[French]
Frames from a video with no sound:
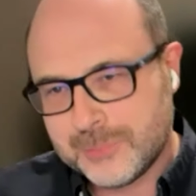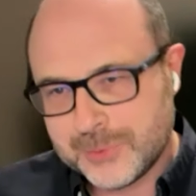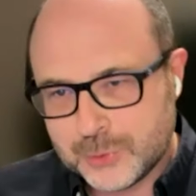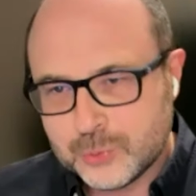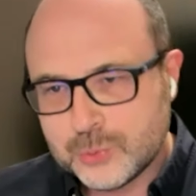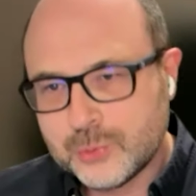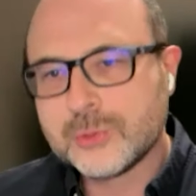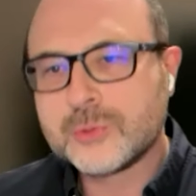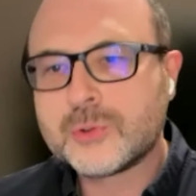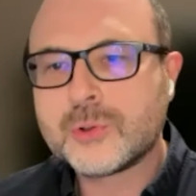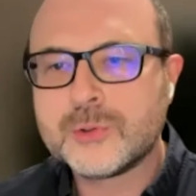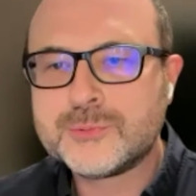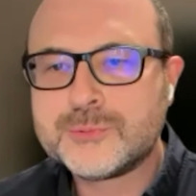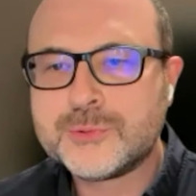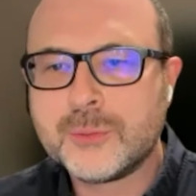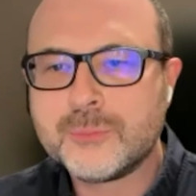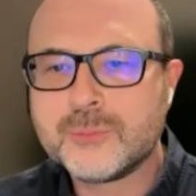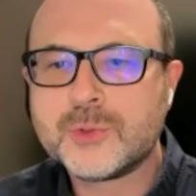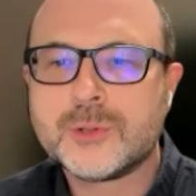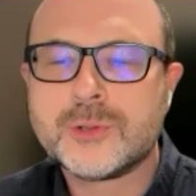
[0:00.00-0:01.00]
mais d'une autre
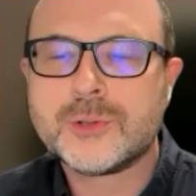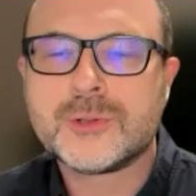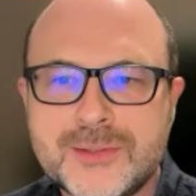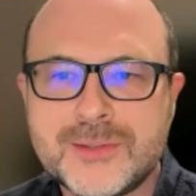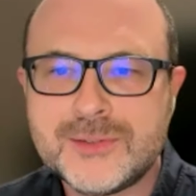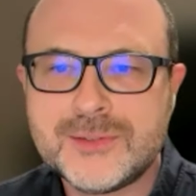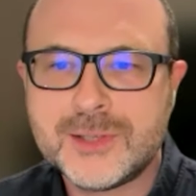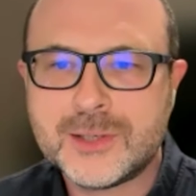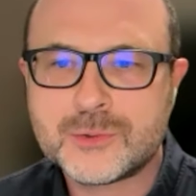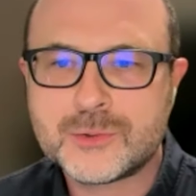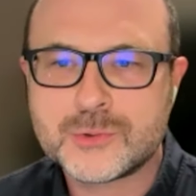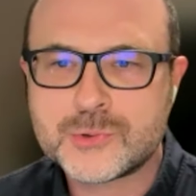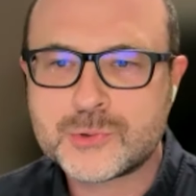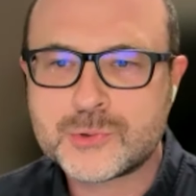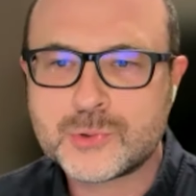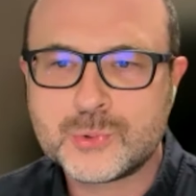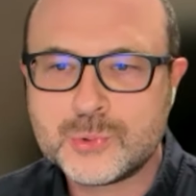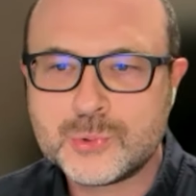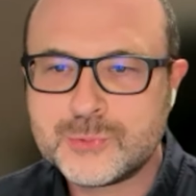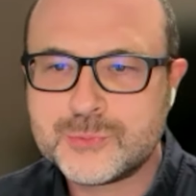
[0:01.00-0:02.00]
forme de plaisir que
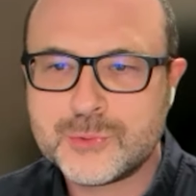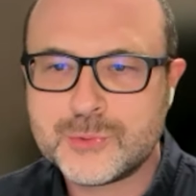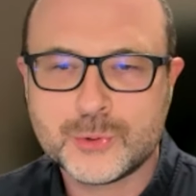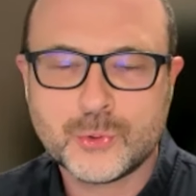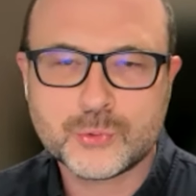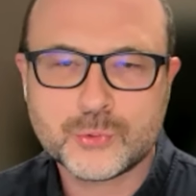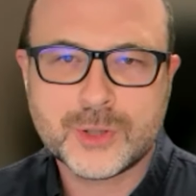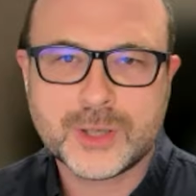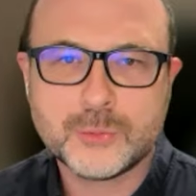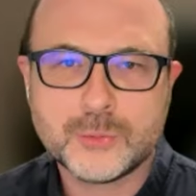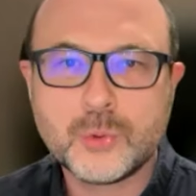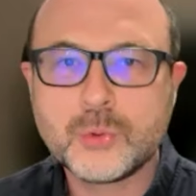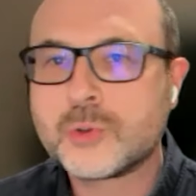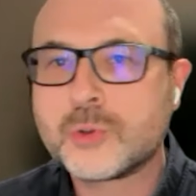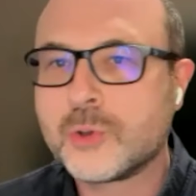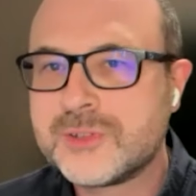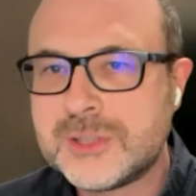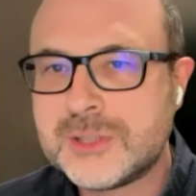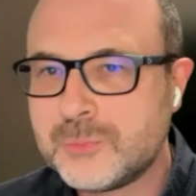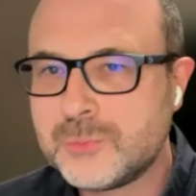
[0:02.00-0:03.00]
je trouve dans un
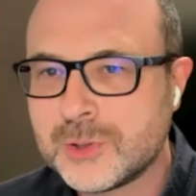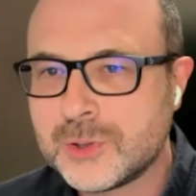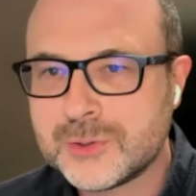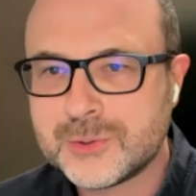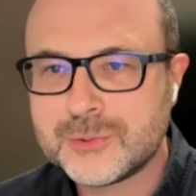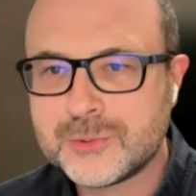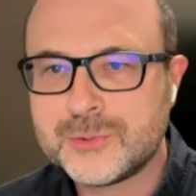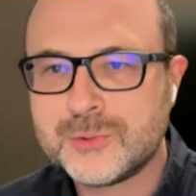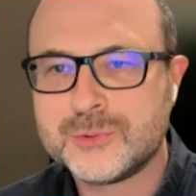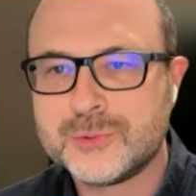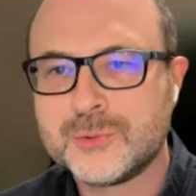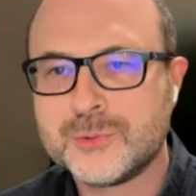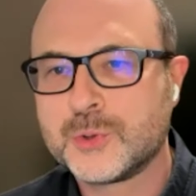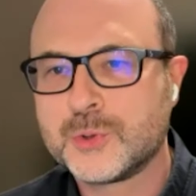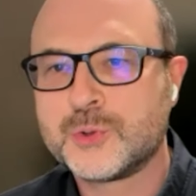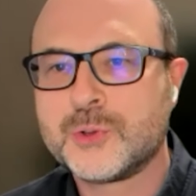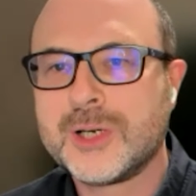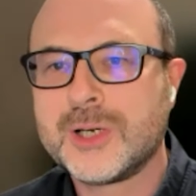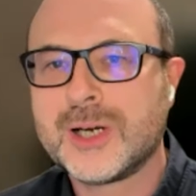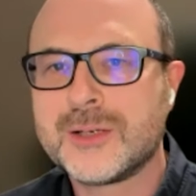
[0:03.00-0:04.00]
autre type de,
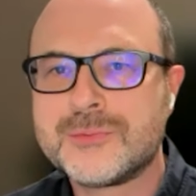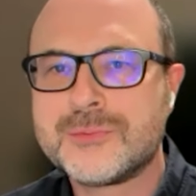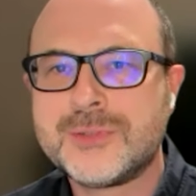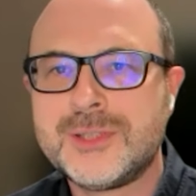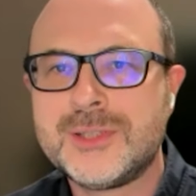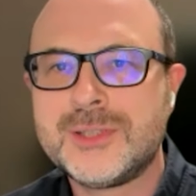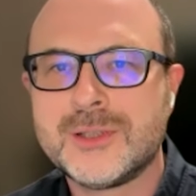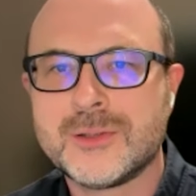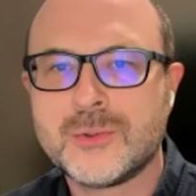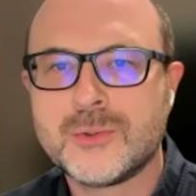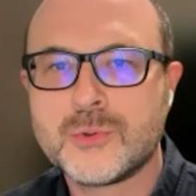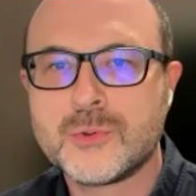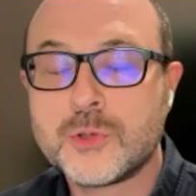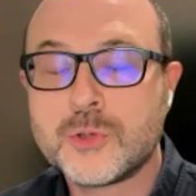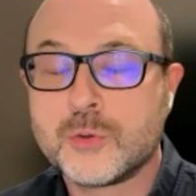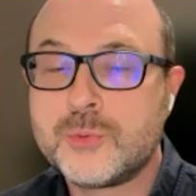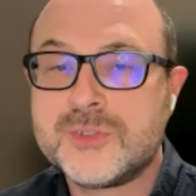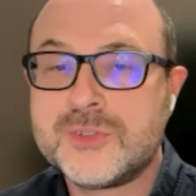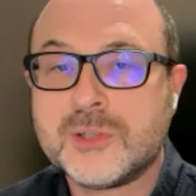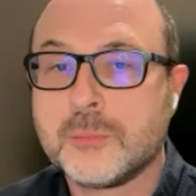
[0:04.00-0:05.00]
photographie euh,
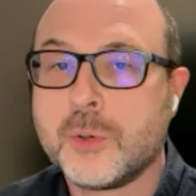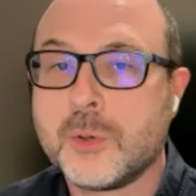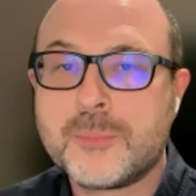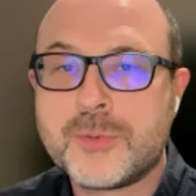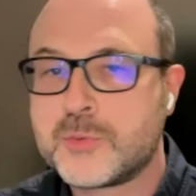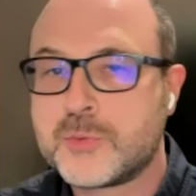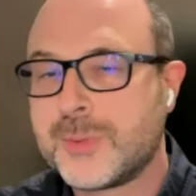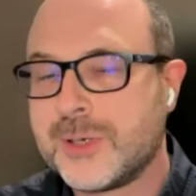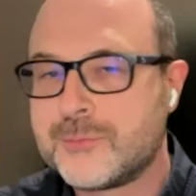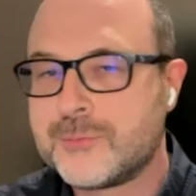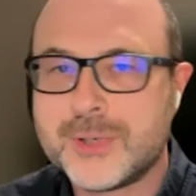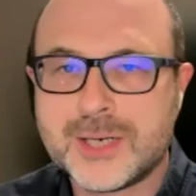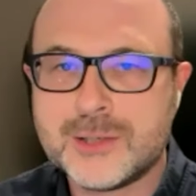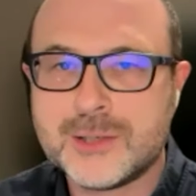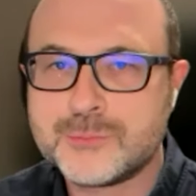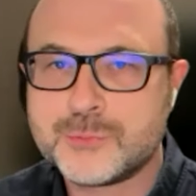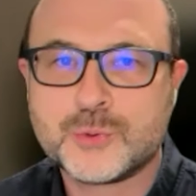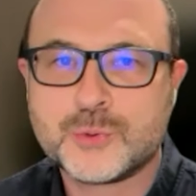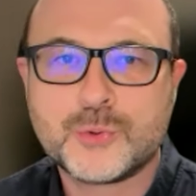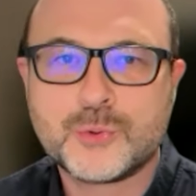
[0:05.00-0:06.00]
aujourd'hui. Ça m'empêche pas de faire
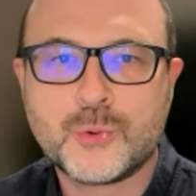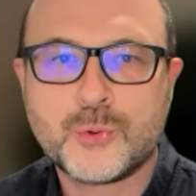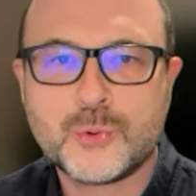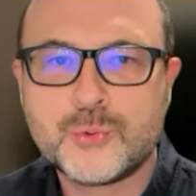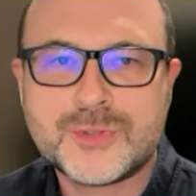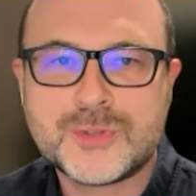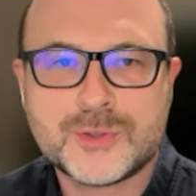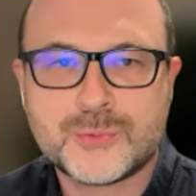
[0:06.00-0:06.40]
de la photo de rue.